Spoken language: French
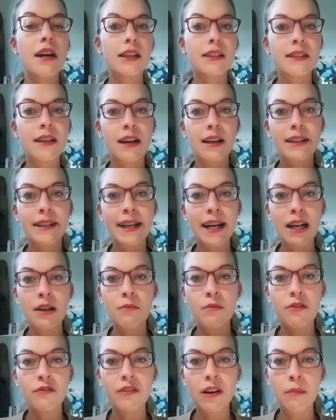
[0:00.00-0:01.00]
Il y a un
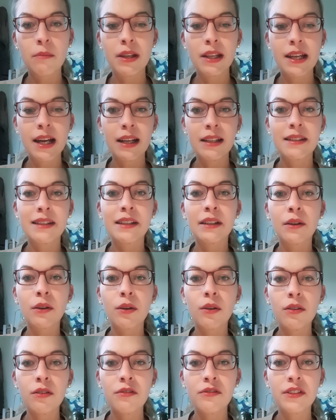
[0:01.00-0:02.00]
calme familial qui
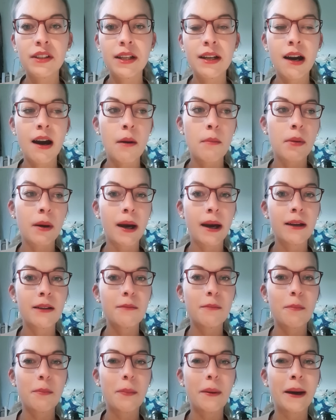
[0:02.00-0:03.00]
revient après
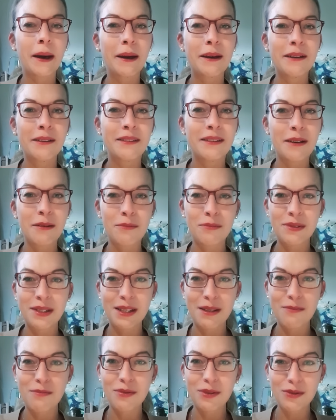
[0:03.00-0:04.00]
une période un
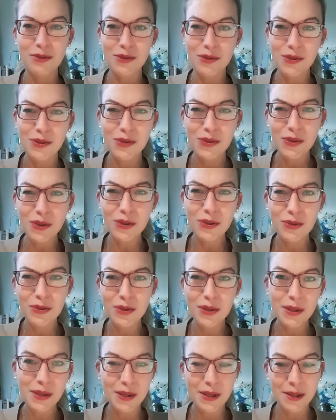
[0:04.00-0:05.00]
petit peu de
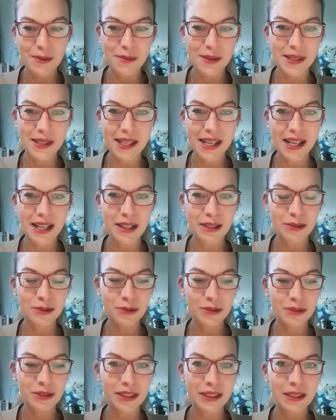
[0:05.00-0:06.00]
secousse comme ça,
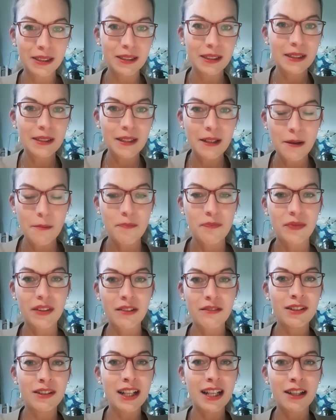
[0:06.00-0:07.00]
où, euh,
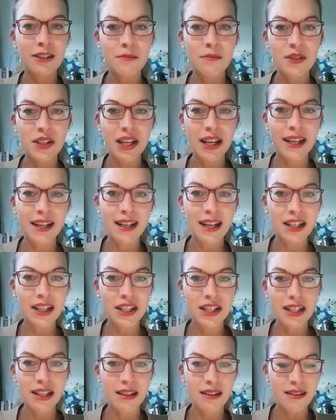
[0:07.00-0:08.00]
voilà, comme chacun
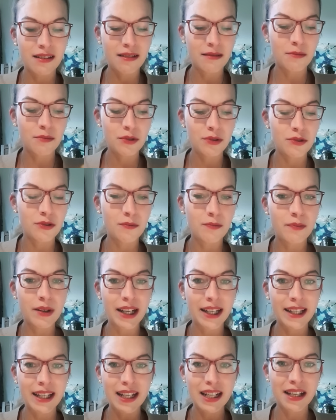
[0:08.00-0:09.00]
lâchait un, peu du
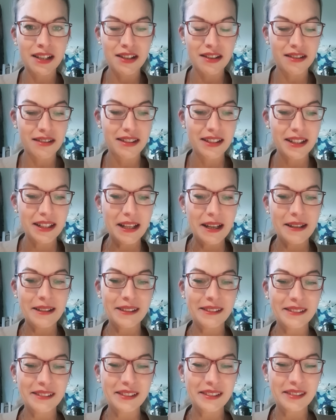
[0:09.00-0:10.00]
bagage.
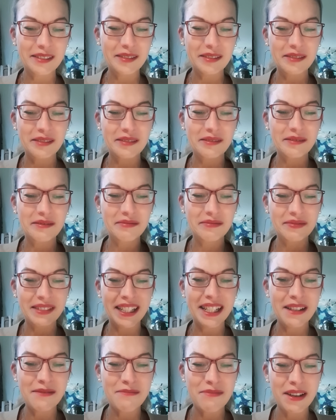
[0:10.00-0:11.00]
Euh,
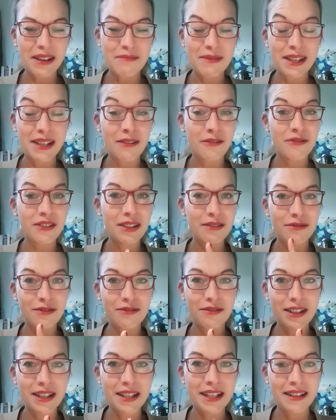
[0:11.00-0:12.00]
bah, les, mais en fait, vous
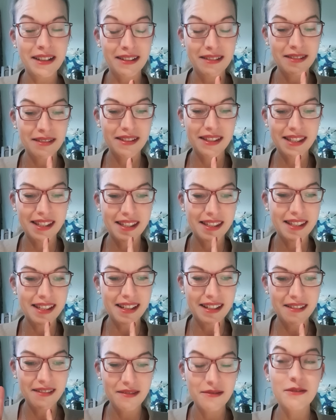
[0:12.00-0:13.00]
voyez, hein, c'est
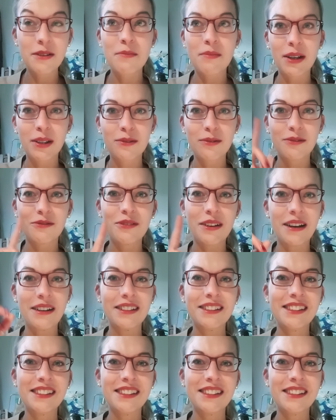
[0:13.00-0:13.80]
ça. Oui, pardon. Enfin,